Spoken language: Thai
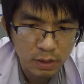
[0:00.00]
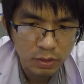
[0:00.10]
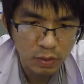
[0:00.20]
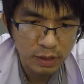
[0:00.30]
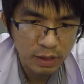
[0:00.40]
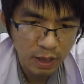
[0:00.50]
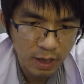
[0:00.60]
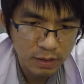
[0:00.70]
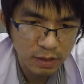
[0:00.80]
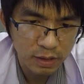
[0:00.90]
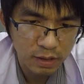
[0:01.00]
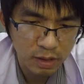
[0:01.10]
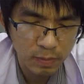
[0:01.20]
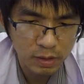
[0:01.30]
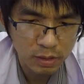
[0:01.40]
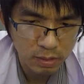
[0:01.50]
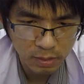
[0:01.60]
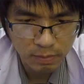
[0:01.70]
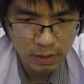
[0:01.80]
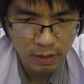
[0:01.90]
ตรวจอีกครั้งทันทีที่มัน
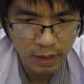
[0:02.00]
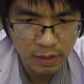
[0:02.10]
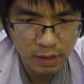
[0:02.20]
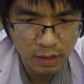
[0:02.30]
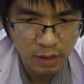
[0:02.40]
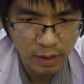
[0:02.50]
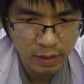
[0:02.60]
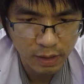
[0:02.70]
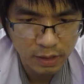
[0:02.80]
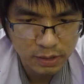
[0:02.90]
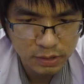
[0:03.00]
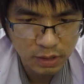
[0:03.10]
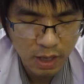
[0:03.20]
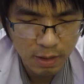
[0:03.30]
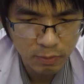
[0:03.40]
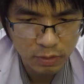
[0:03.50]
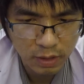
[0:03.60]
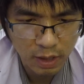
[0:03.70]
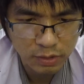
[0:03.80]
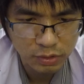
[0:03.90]
มาแลนดิ้งที่ไทยนะฮะ ซึ่งหากผล
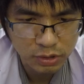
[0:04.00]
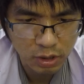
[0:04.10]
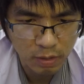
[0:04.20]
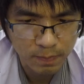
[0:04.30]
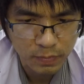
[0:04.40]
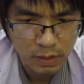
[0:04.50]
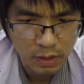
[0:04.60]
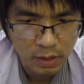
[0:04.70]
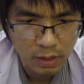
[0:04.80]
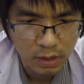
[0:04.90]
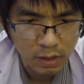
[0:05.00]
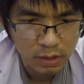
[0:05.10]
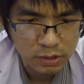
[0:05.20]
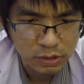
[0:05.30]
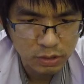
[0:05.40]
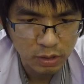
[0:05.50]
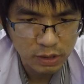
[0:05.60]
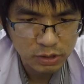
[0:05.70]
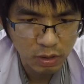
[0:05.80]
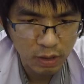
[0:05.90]
การตรวจสอบ
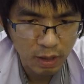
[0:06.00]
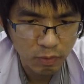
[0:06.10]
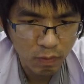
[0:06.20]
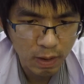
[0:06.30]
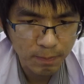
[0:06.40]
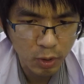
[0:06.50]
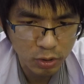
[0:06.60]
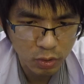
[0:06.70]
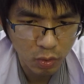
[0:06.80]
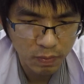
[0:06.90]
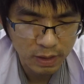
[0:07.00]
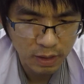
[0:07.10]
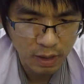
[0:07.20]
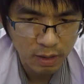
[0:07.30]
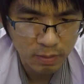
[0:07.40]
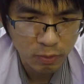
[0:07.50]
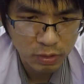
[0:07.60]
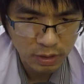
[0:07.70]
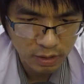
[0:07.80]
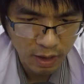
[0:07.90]
ทั้งสองครั้งพบว่าปลอดโควิดเนี่ยผู้
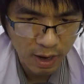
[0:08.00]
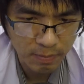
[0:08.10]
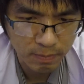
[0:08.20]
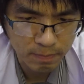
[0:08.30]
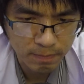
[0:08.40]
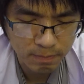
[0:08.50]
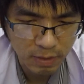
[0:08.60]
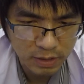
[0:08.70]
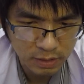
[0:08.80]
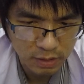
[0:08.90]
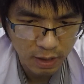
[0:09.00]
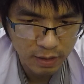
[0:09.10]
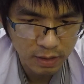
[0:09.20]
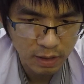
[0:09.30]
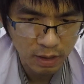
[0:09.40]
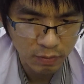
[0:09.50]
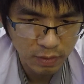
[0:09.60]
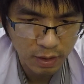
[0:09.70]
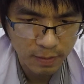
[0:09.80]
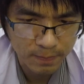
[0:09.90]
ที่เดินทางมาถึงไทย เรา
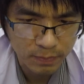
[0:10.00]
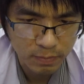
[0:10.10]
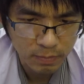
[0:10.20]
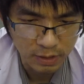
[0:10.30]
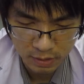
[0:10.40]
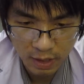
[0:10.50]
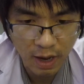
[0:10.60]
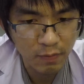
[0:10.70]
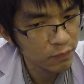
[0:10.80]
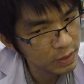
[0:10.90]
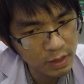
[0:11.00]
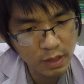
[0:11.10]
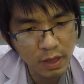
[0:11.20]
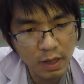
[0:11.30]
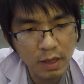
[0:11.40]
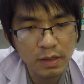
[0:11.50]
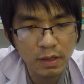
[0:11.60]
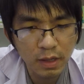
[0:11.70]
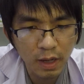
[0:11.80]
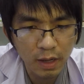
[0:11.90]
เนี่ยอิสระฟรีเลยนะฮะ
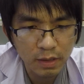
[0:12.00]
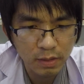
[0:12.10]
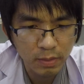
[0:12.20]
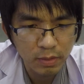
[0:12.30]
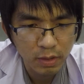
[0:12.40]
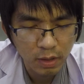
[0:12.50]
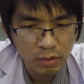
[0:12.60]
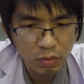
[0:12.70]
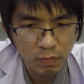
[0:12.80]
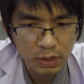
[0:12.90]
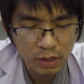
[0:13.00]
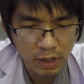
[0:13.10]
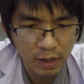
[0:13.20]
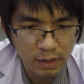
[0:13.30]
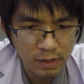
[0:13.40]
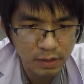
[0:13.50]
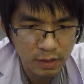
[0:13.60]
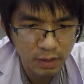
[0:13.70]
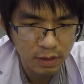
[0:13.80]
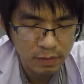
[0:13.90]
เดินทางทั่วประเทศไทยได้เล
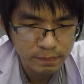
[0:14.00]
ยนะ